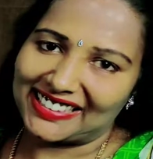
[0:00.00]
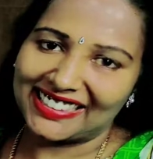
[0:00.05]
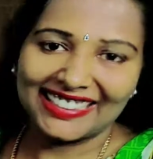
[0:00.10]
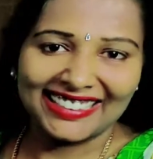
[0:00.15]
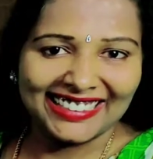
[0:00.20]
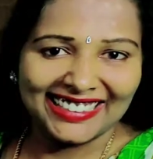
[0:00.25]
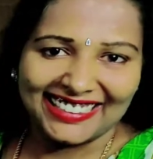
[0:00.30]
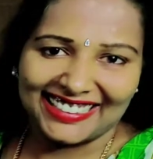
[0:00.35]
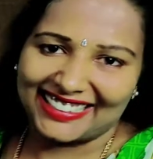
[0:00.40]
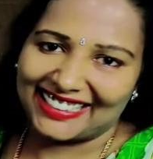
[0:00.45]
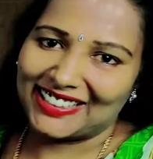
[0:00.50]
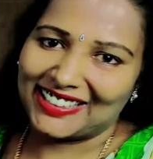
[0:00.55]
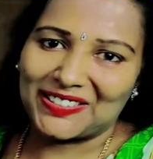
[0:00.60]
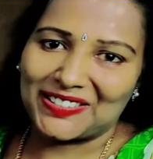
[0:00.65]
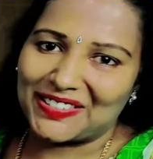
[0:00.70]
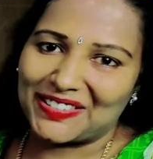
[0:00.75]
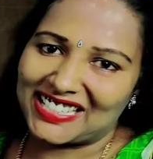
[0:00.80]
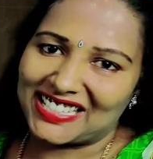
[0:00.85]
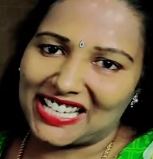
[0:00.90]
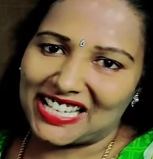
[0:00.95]
வந்து என்
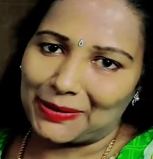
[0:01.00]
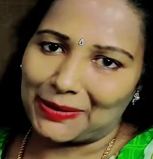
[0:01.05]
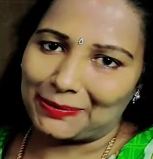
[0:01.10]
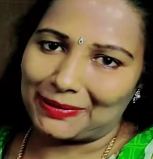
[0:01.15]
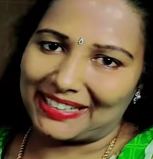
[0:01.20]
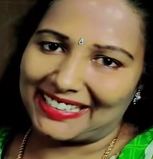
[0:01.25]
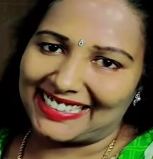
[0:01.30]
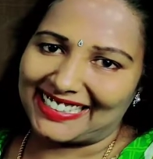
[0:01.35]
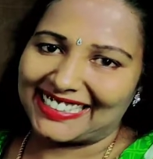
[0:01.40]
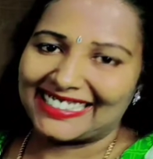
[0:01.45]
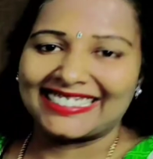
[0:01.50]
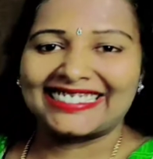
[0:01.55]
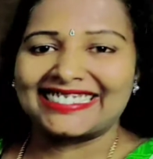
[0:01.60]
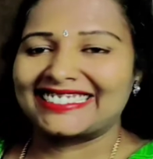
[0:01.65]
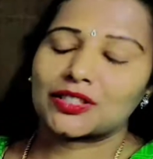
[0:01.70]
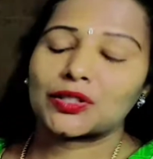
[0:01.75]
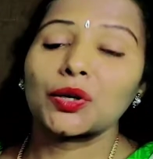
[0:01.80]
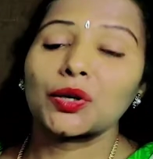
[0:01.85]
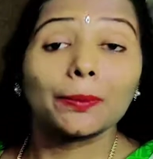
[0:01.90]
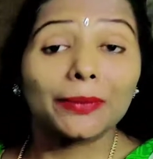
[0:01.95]
கூட ஷேர் பண்ணுங்கள்
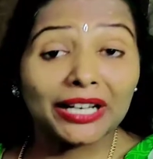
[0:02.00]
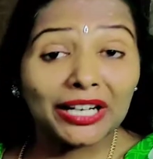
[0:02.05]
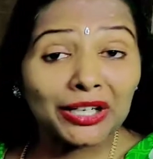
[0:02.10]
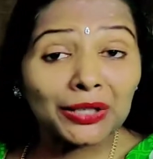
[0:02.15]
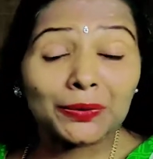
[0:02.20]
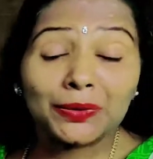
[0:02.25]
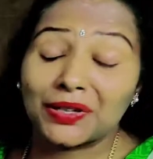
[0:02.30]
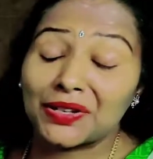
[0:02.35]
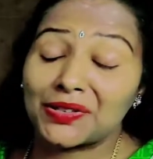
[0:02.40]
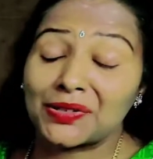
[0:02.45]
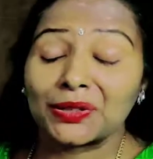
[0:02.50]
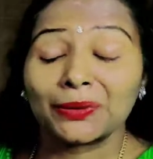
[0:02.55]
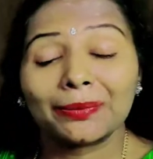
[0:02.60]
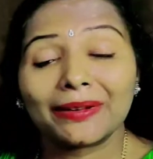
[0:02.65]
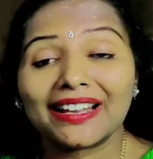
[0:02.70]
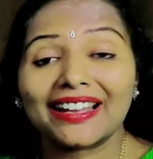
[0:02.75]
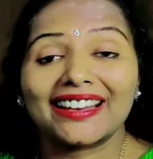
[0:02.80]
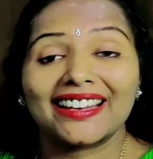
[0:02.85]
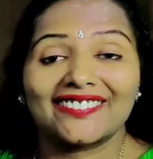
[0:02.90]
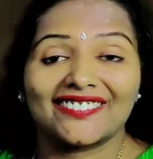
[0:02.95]
ஸோ மீண்டும் ஒரு
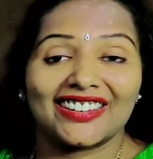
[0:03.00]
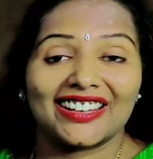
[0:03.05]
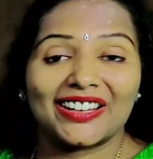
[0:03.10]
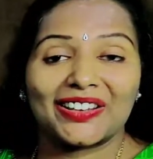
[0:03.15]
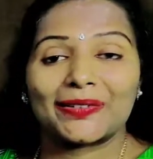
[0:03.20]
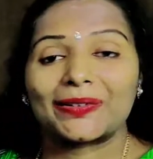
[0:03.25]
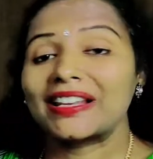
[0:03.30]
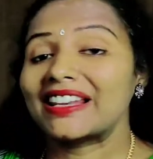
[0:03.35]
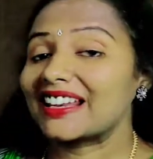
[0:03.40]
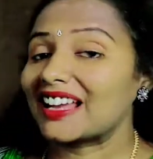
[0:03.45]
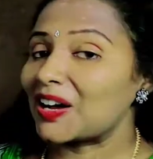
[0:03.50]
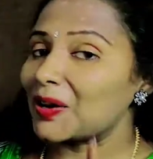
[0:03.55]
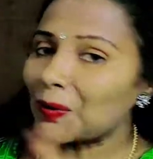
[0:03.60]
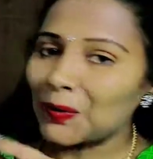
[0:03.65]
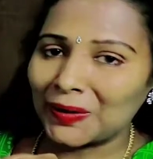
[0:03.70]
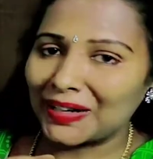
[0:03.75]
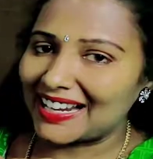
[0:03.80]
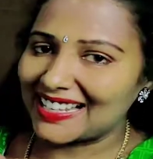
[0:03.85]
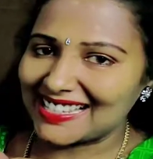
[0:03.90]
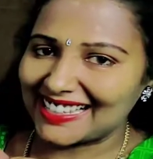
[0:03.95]
சூப்பரான வீடியோவில் நான்
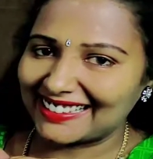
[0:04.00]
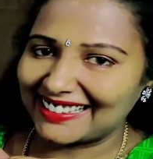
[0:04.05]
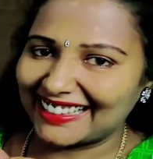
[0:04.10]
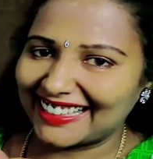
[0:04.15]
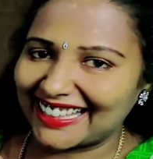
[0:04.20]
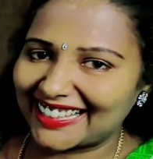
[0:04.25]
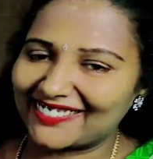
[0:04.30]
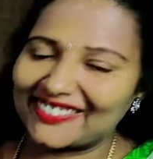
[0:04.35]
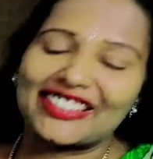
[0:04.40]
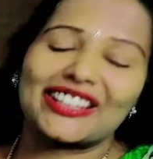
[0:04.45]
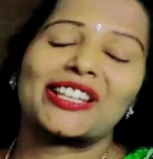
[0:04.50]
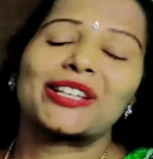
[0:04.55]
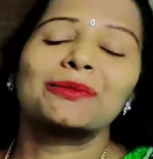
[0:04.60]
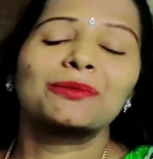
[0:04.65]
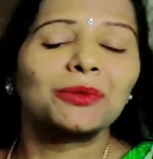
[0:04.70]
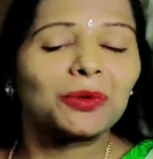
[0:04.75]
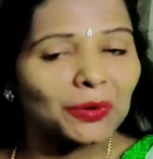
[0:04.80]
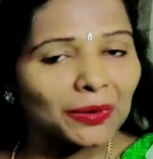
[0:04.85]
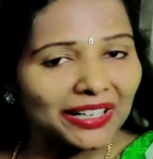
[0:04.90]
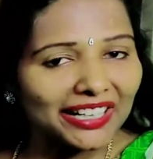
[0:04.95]
உங்களை சந்திக்கிற வரைக்கும்
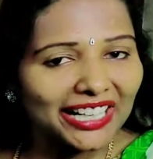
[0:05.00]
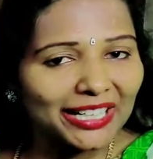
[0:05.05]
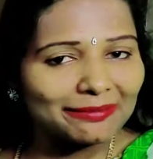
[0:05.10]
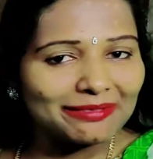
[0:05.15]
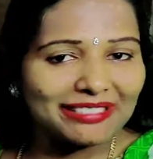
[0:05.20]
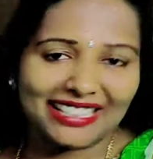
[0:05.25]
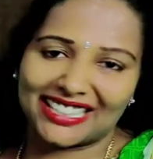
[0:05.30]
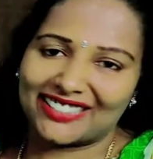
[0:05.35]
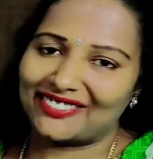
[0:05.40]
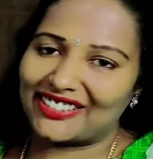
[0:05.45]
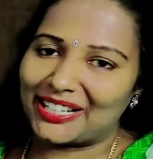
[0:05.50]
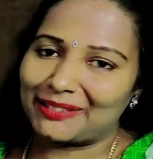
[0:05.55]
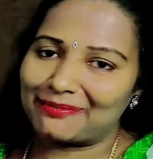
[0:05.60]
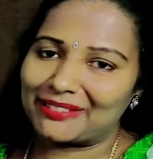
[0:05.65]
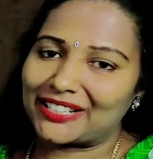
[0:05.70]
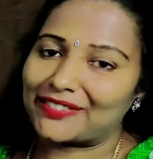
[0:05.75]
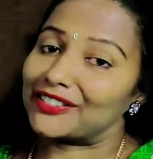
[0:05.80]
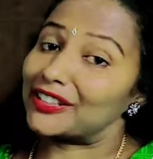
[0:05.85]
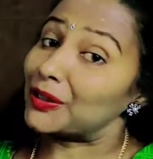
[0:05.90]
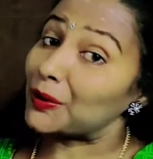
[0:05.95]
உங்களிடமிருந்து
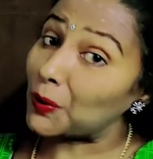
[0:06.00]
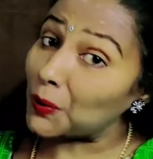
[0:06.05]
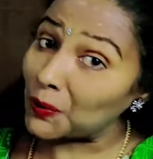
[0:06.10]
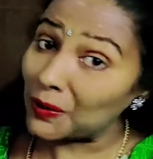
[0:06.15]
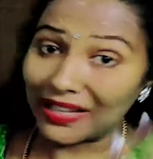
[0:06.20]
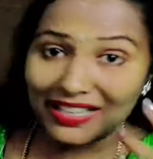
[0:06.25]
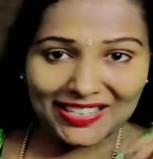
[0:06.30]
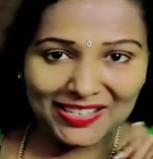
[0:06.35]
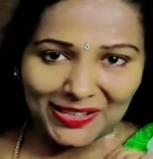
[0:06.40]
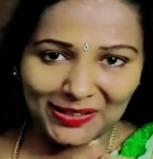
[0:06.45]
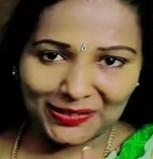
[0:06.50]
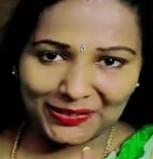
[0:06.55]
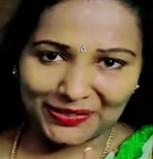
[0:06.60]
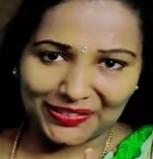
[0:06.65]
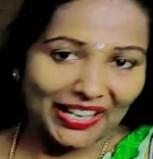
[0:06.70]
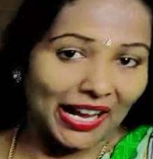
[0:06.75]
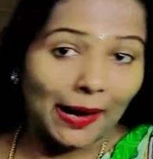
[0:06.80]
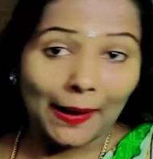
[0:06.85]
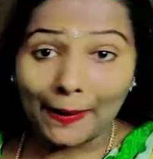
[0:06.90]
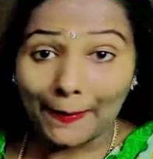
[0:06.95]
விடைபெறுவது உங்கள்
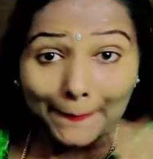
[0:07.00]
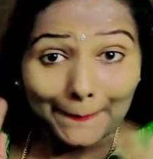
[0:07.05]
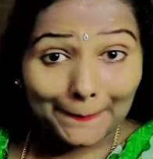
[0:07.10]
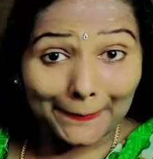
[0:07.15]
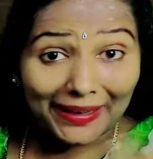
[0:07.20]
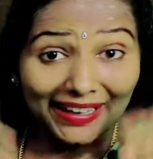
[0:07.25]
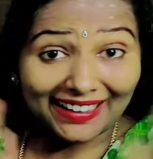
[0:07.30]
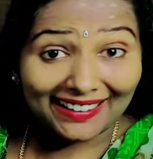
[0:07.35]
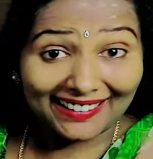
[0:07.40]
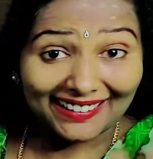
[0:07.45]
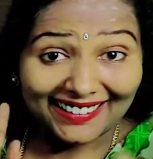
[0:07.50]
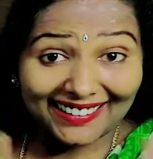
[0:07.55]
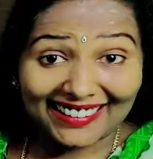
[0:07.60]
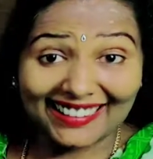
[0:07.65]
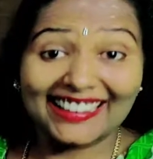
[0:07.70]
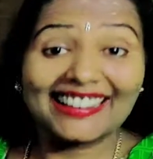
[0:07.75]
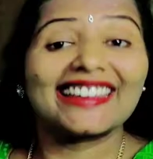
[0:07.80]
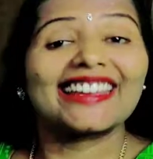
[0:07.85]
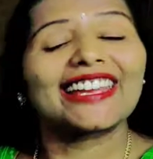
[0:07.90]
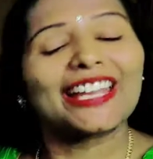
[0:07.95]
சோஃபியா
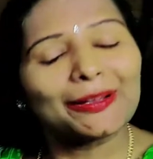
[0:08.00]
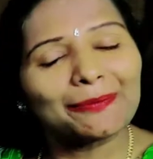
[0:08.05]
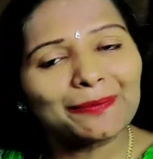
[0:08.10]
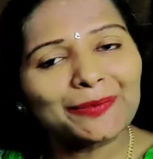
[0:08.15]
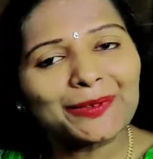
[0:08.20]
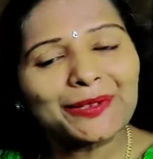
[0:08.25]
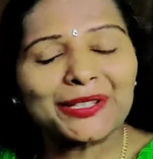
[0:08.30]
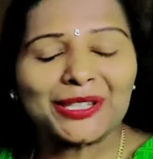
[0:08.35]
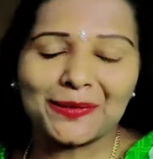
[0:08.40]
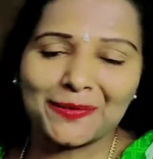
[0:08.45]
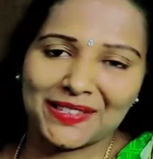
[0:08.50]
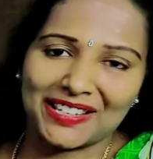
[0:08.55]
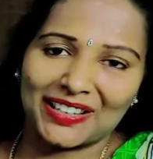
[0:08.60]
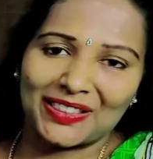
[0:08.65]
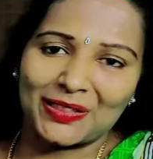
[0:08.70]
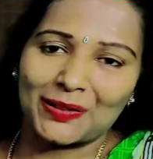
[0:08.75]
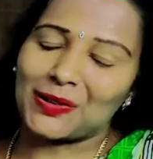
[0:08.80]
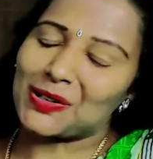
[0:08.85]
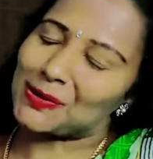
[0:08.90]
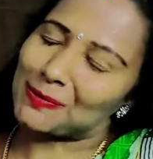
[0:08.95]
பாய் எப்பொழுதும்
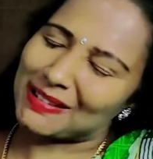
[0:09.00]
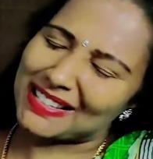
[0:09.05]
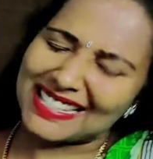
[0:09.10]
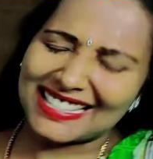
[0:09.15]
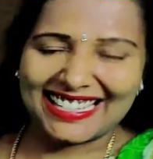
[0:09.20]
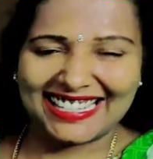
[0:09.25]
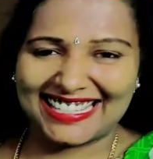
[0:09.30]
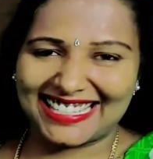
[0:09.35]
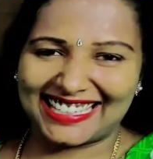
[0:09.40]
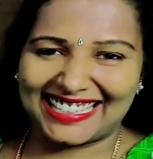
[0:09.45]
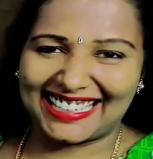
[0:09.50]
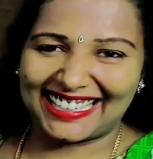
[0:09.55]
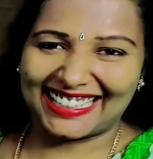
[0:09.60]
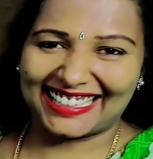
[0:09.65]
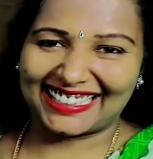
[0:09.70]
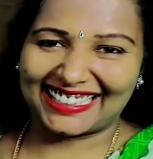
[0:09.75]
சந்தோஷமாக சிரிச்சுக்கிட்டே